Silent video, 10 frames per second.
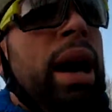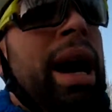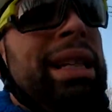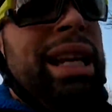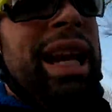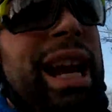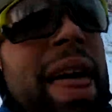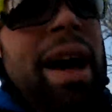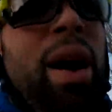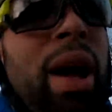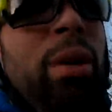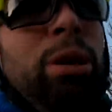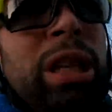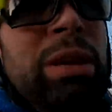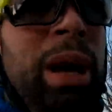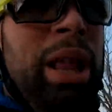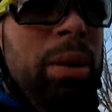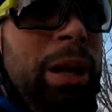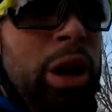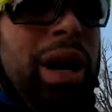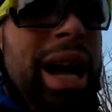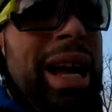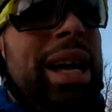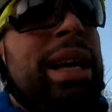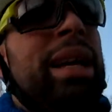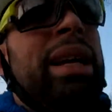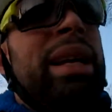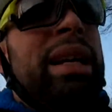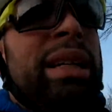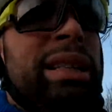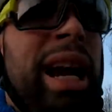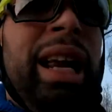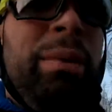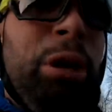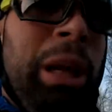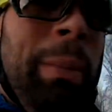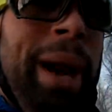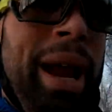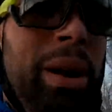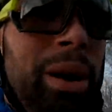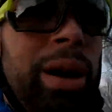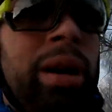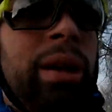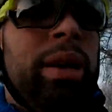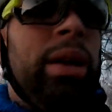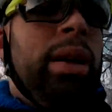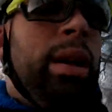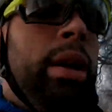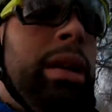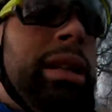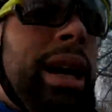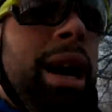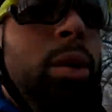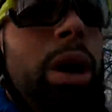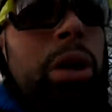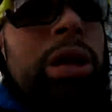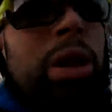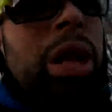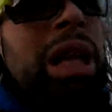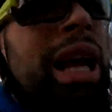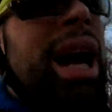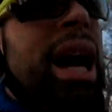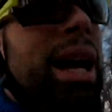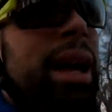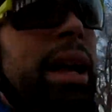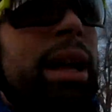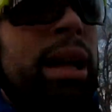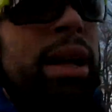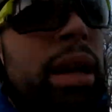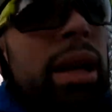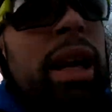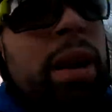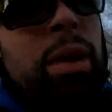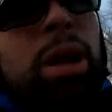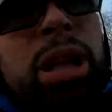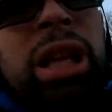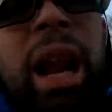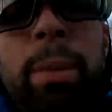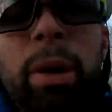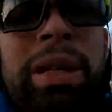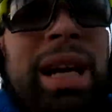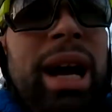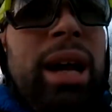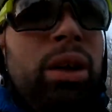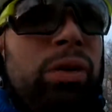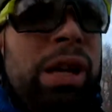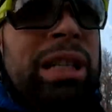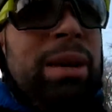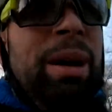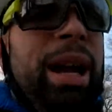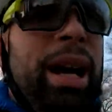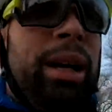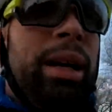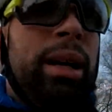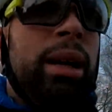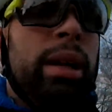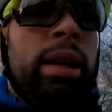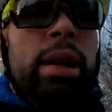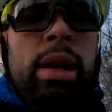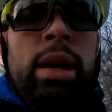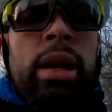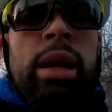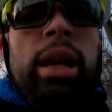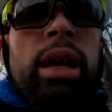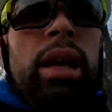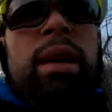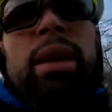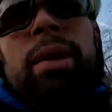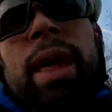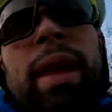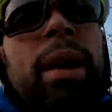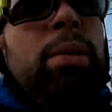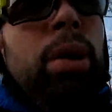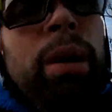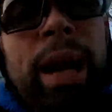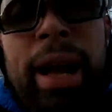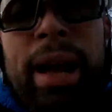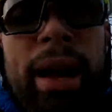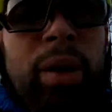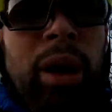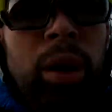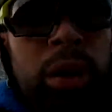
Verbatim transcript: Así que nada, ahora como estáis viendo me toca salir muy temprano, sacar huecos de donde tenga y bueno, intentar aprovechar los fines de semana y nada, volver a, a coger